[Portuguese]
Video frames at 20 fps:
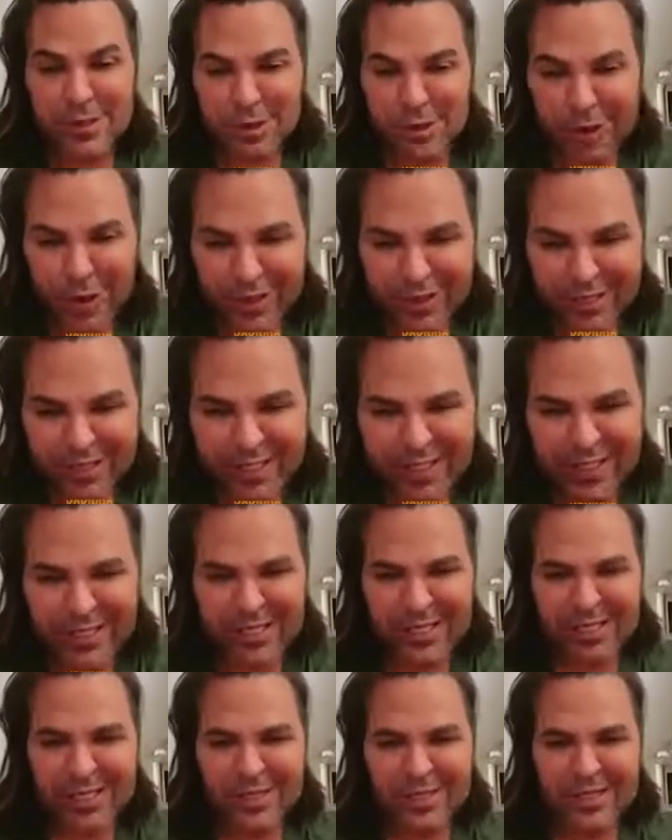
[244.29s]
Só
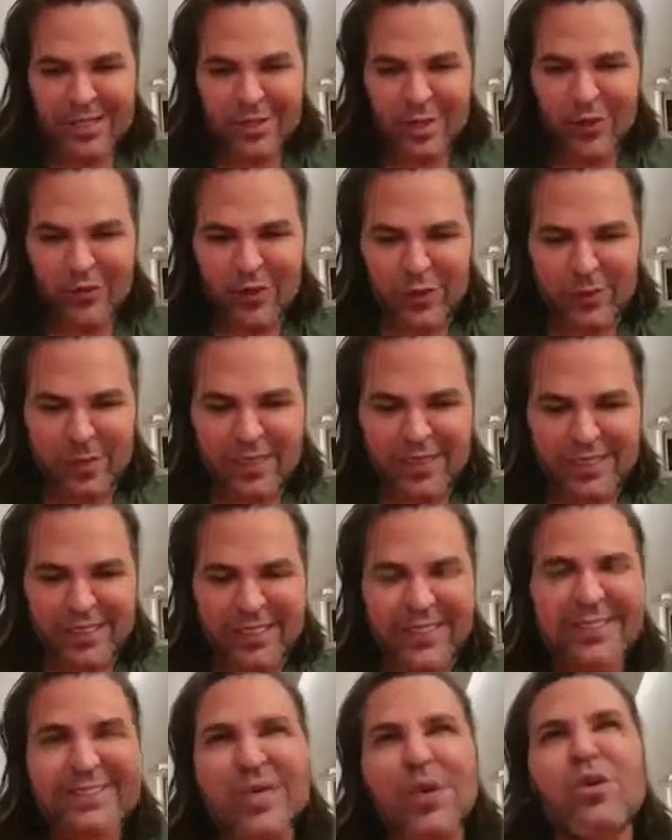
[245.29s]
que eu fico
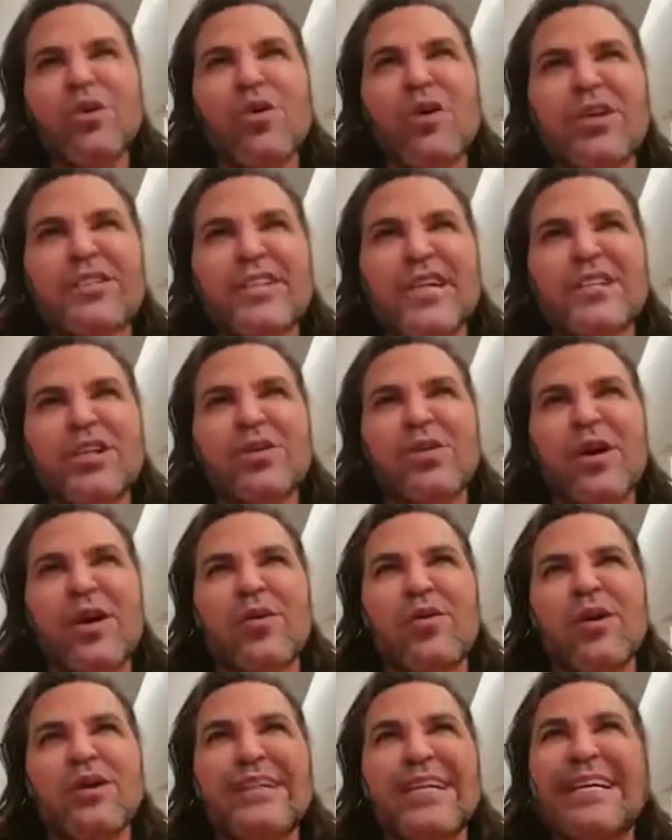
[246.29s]
pensando, e se eu não gostar de
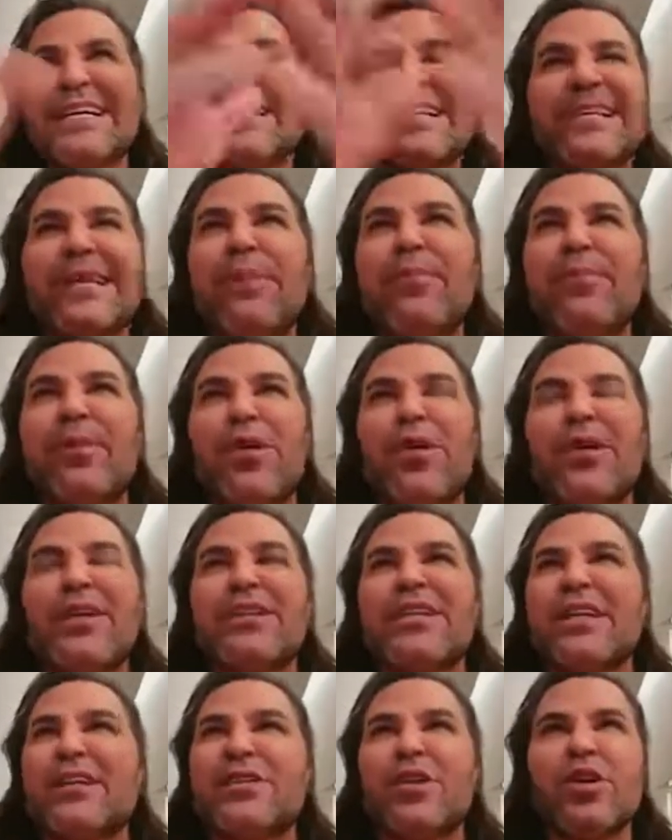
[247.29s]
alguma coisa, ela já está
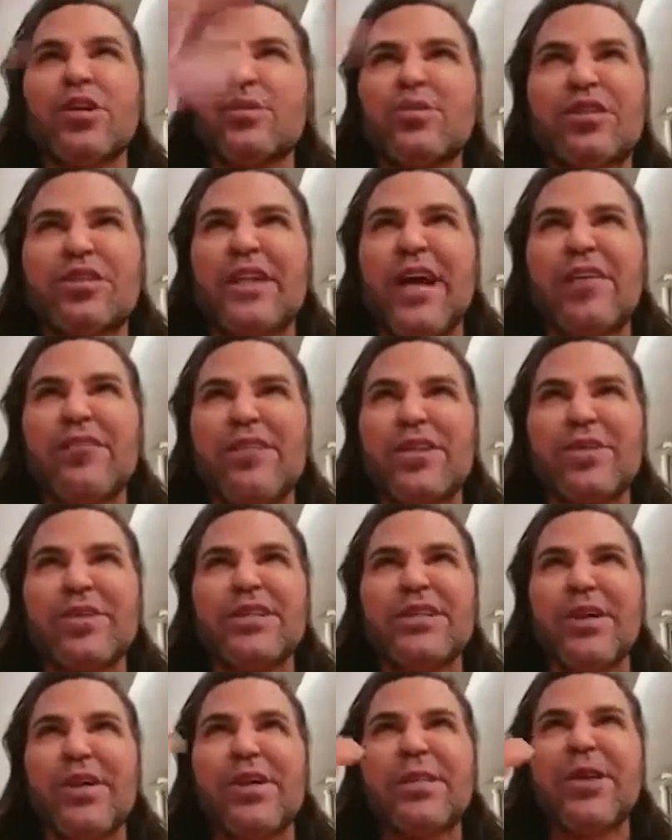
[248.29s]
pronta, todo mundo já
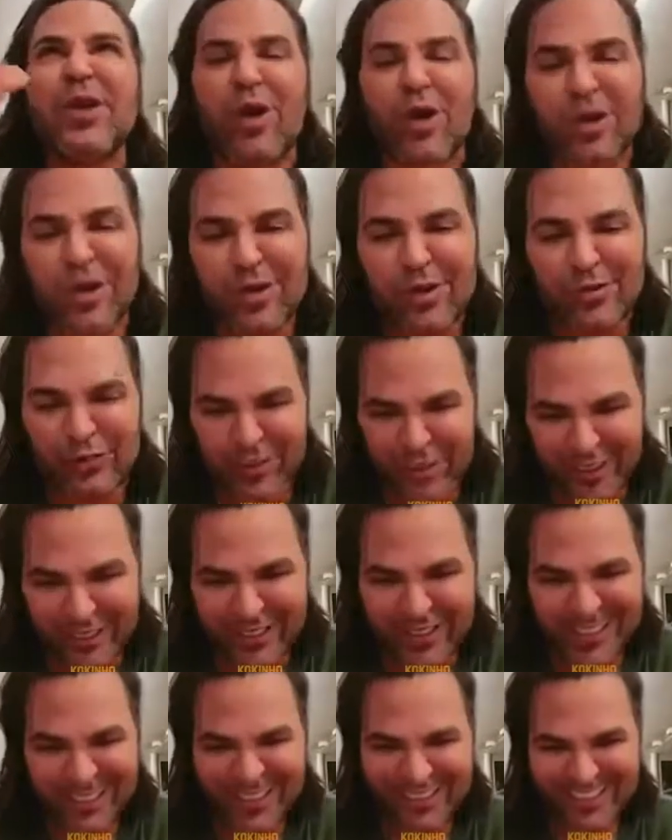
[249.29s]
viu, então é melhor que eu não
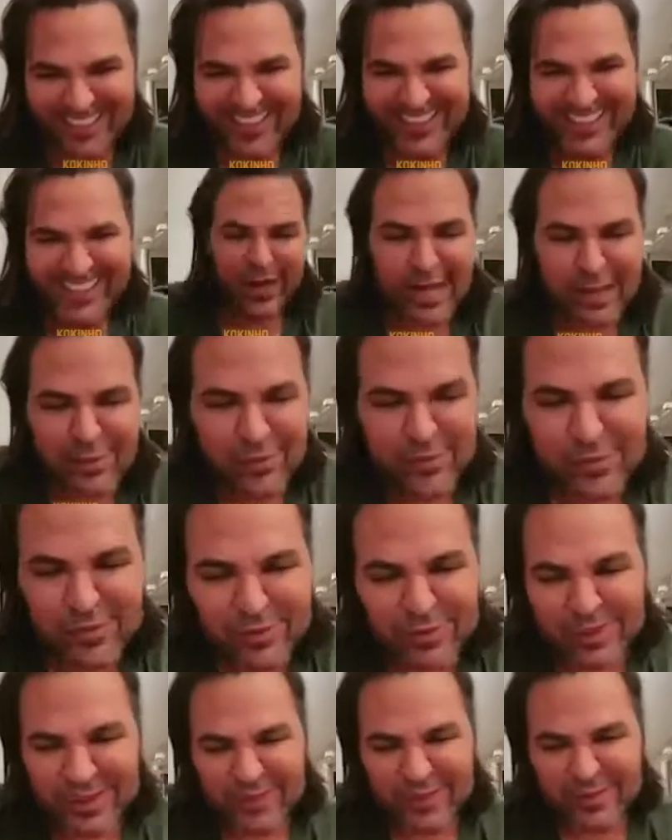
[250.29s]
veja. Então eu
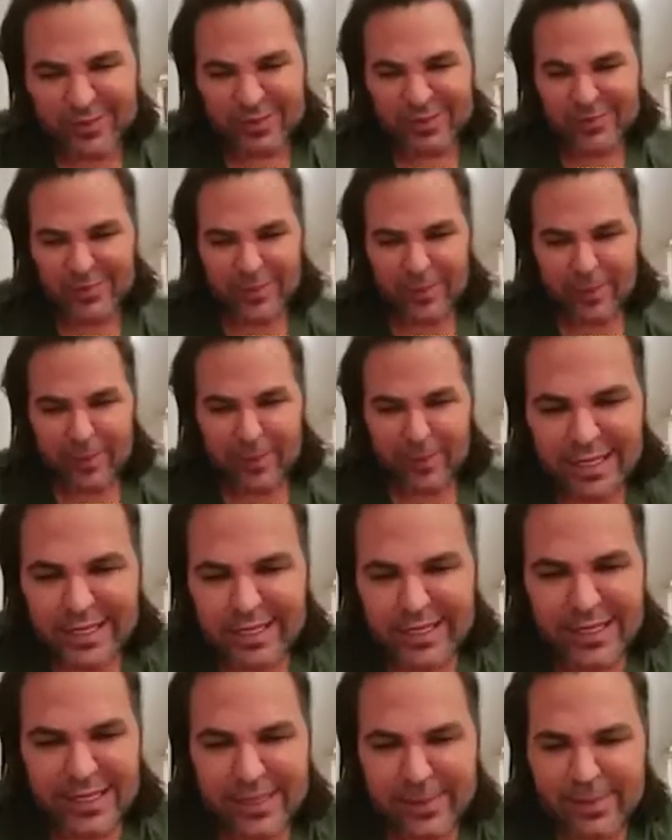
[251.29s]
acabo não vendo.
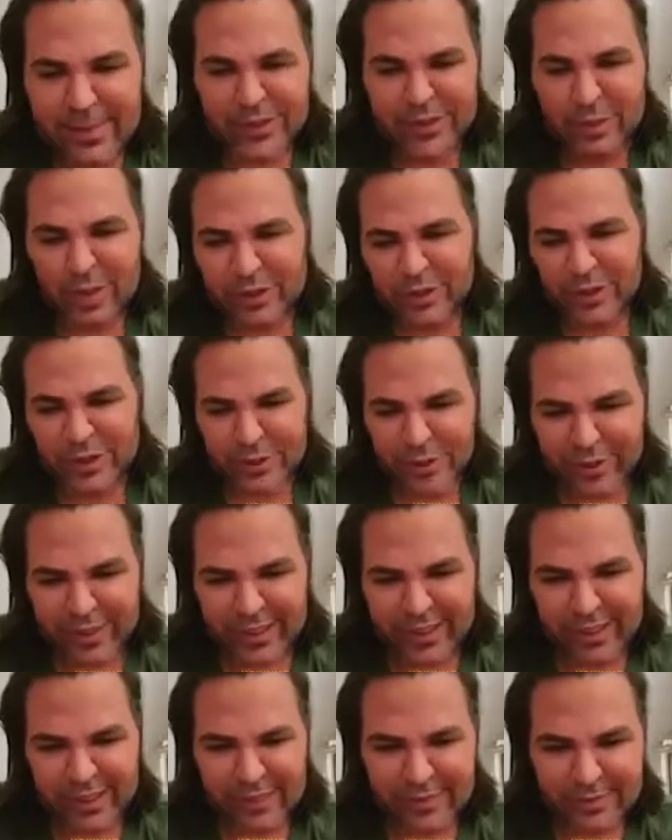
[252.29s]
É, mas eu acho
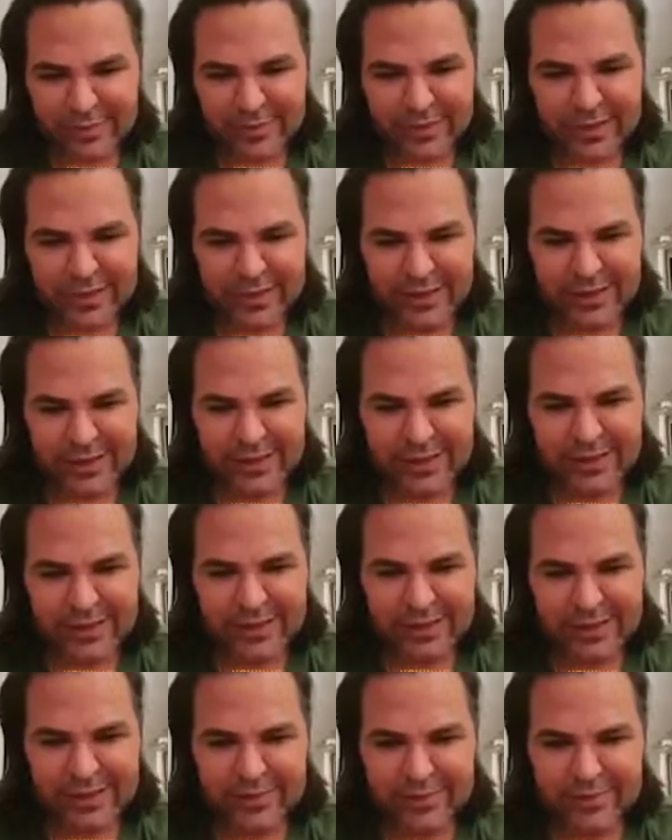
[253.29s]
muito legal.
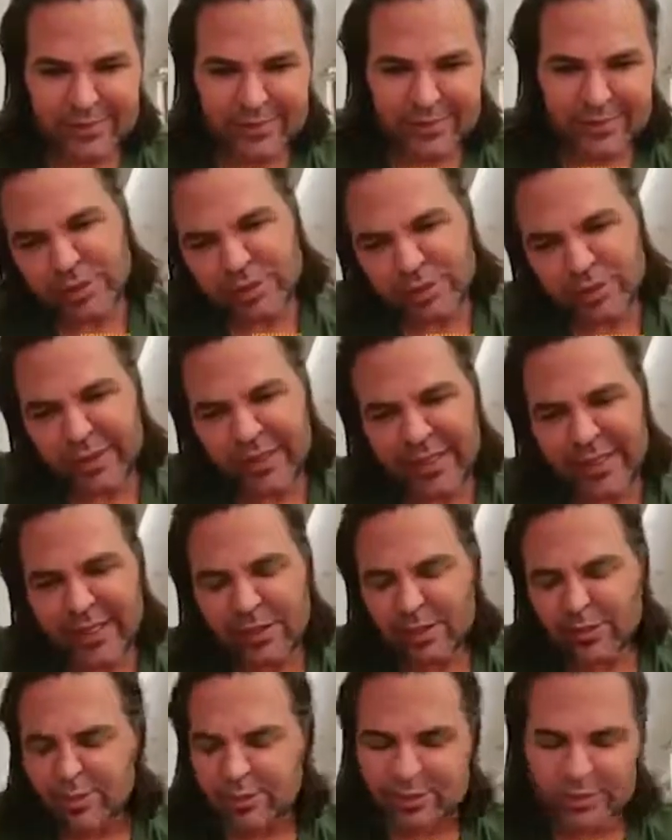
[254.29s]
É, acho muito
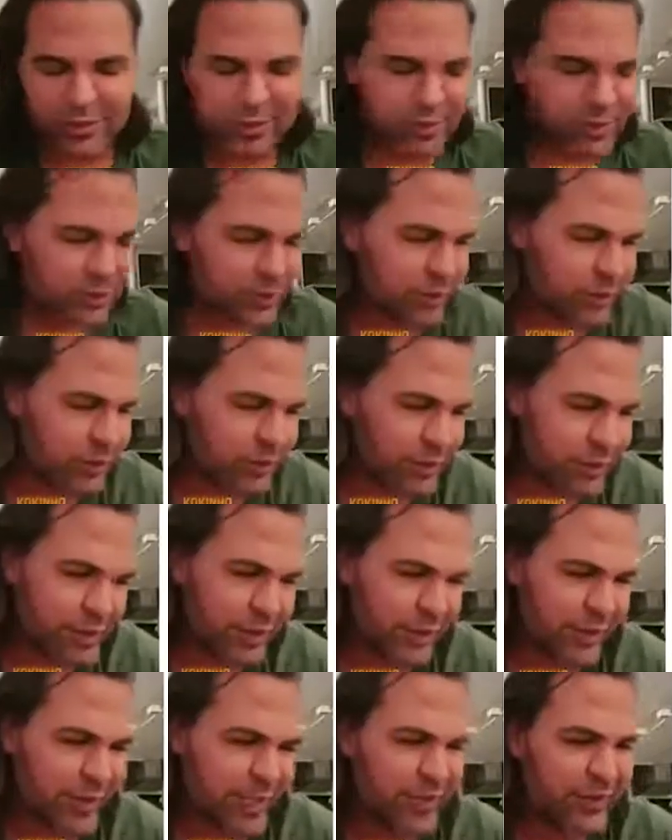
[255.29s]
legal o,
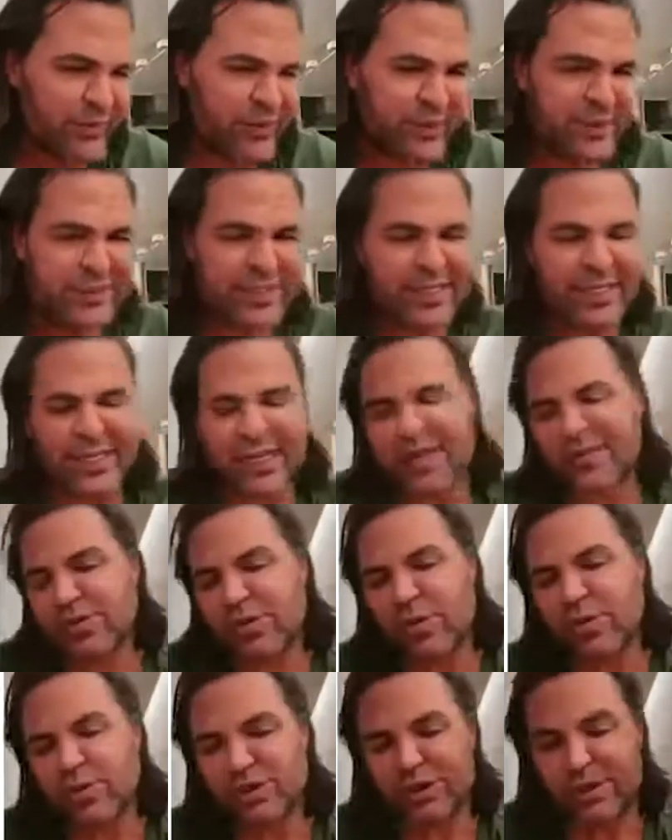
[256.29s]
o, o, Leonardo fazer a
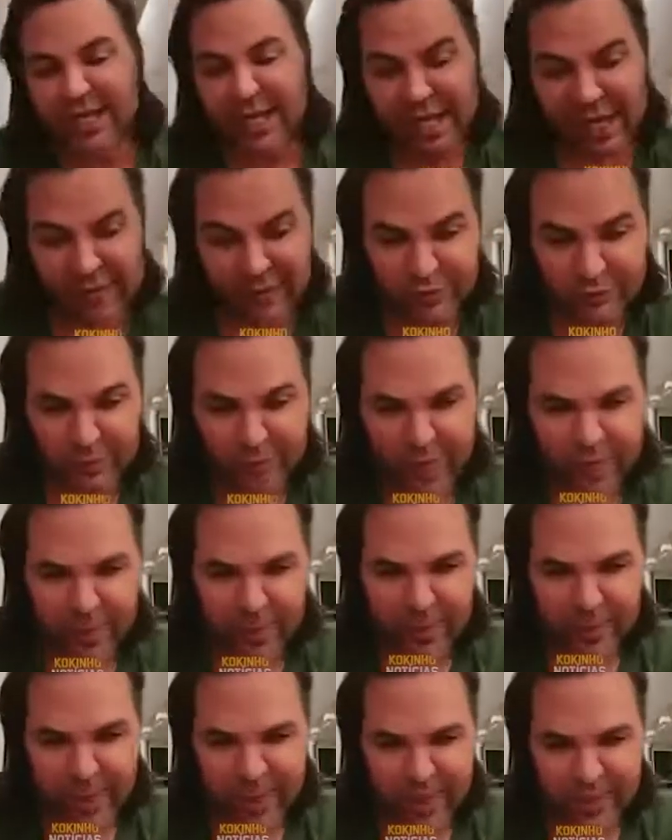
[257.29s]
live com o Gustavo,
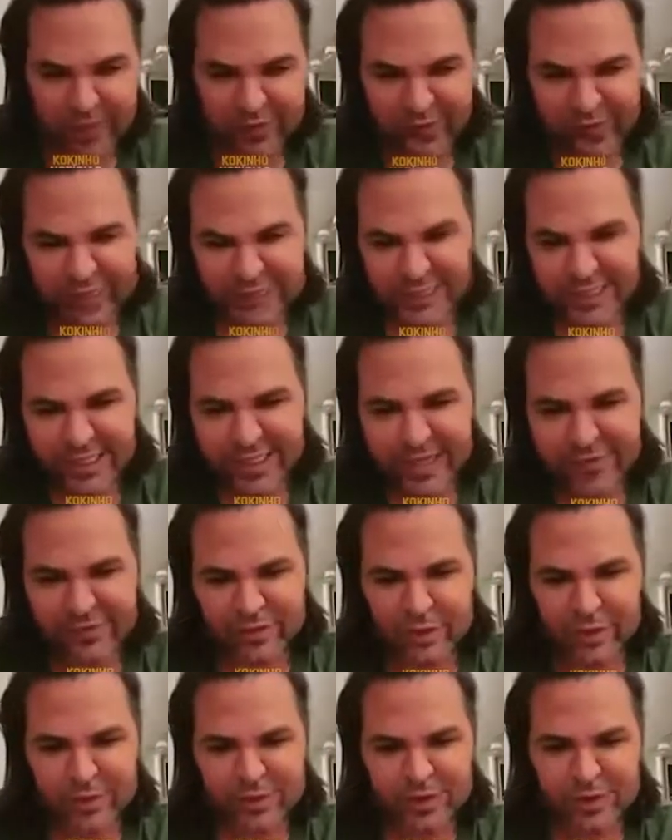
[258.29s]
ele fazer a
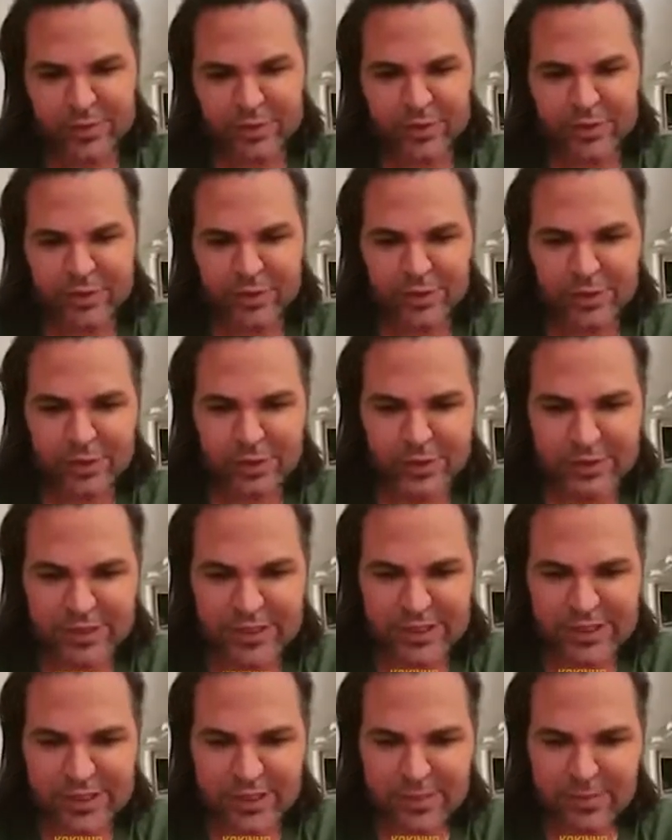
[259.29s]
live com outras
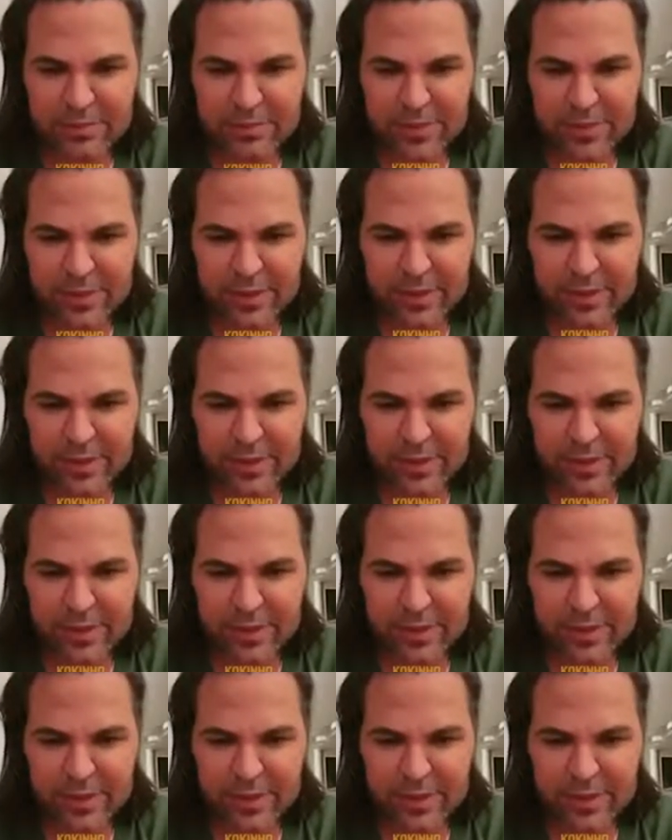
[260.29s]
pessoas.